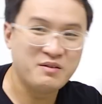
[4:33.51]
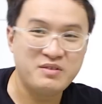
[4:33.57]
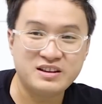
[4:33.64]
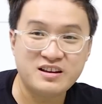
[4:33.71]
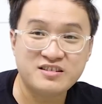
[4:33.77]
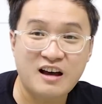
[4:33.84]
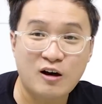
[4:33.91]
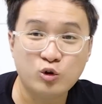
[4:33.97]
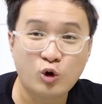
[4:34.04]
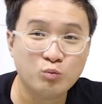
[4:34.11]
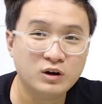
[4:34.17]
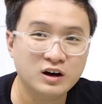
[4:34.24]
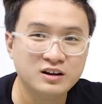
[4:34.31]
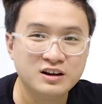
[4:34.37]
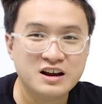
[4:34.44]
bởi vì tới 6
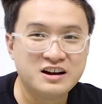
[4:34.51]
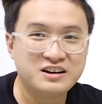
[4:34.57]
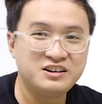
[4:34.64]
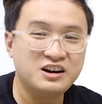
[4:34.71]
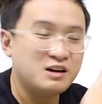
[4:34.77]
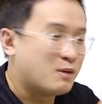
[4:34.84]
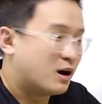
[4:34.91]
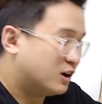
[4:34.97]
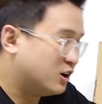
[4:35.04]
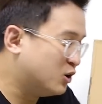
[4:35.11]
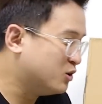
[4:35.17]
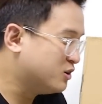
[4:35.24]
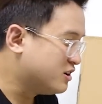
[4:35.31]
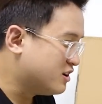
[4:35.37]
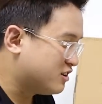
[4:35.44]
thùng lần rất là bự
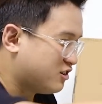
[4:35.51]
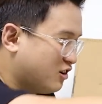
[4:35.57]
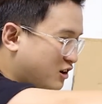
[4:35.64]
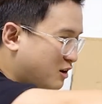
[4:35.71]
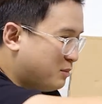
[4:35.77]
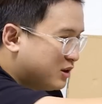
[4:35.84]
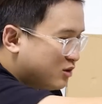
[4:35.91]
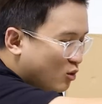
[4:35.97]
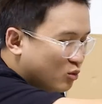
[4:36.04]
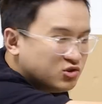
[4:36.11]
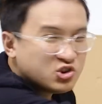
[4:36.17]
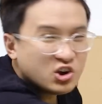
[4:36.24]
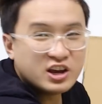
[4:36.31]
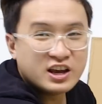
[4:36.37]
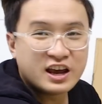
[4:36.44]
luôn cho nên mình cũng
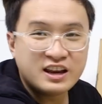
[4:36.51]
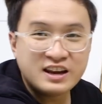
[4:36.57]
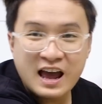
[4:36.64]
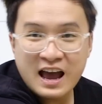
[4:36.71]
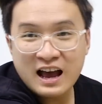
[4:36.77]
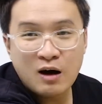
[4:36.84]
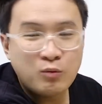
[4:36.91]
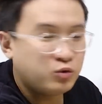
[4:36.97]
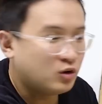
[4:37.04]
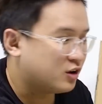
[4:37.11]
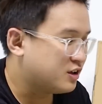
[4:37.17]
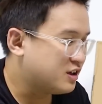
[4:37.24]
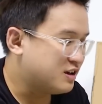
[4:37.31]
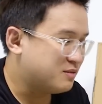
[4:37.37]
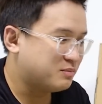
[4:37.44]
suy nghĩ nát ốc rồi
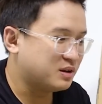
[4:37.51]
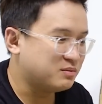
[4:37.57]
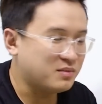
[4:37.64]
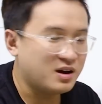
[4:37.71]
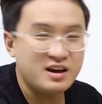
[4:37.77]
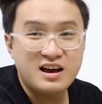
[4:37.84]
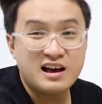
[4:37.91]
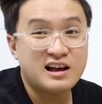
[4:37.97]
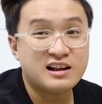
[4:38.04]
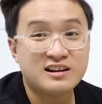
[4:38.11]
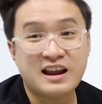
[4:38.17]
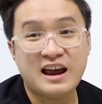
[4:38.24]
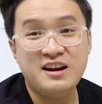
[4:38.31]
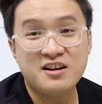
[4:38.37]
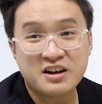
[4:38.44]
mình mới à,
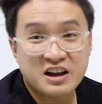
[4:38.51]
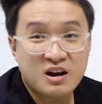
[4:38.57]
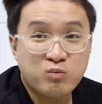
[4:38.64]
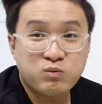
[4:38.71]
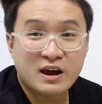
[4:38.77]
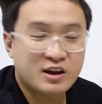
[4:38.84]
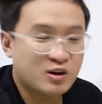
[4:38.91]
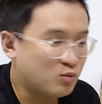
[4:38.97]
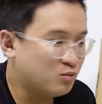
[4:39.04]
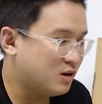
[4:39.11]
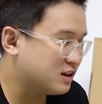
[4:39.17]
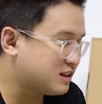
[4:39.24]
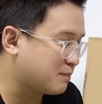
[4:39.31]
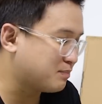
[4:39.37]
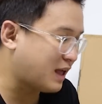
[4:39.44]
thấy được cái góc này cũng
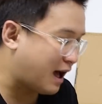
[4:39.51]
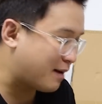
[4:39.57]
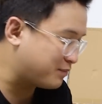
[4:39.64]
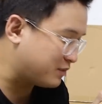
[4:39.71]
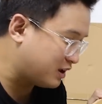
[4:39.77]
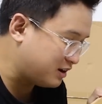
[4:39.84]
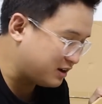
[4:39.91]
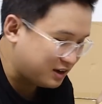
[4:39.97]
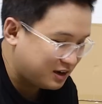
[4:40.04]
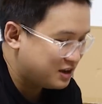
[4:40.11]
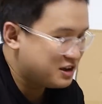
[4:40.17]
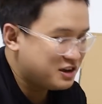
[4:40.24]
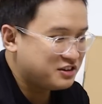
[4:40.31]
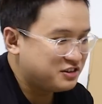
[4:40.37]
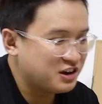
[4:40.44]
à, tầm tạm nên
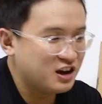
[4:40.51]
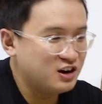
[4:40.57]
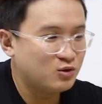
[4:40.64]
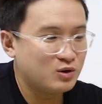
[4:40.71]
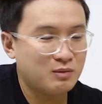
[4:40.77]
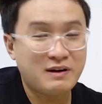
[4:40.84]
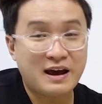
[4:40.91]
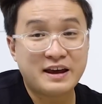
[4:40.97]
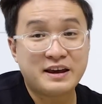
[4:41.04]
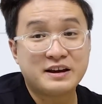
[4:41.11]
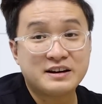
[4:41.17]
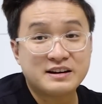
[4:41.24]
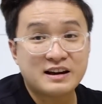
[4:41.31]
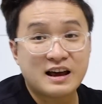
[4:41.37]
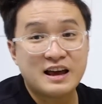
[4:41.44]
chơi luôn góc này
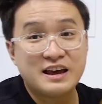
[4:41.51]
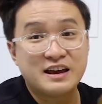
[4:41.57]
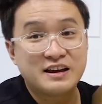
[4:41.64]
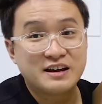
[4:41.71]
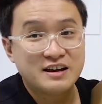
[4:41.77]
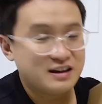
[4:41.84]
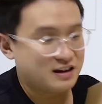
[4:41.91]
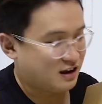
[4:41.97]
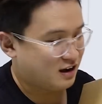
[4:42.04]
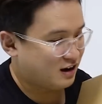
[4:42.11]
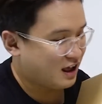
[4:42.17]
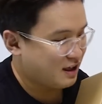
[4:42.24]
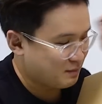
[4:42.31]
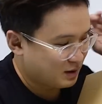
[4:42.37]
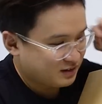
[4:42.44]
đây
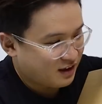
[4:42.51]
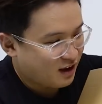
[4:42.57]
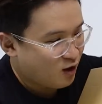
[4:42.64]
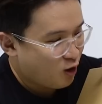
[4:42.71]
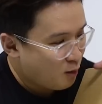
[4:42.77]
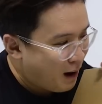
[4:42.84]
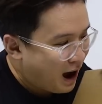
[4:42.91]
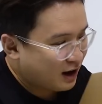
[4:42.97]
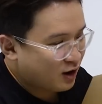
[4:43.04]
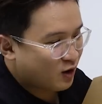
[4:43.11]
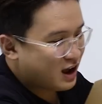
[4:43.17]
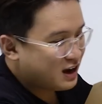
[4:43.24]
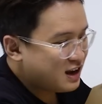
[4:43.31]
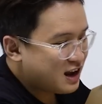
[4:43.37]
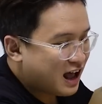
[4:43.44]
ở đây mình sẽ có ba
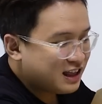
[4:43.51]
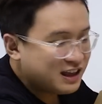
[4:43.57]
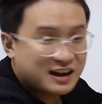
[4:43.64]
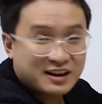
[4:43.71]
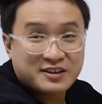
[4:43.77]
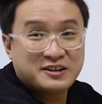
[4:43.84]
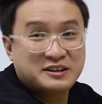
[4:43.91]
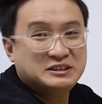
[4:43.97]
đôi adidas nha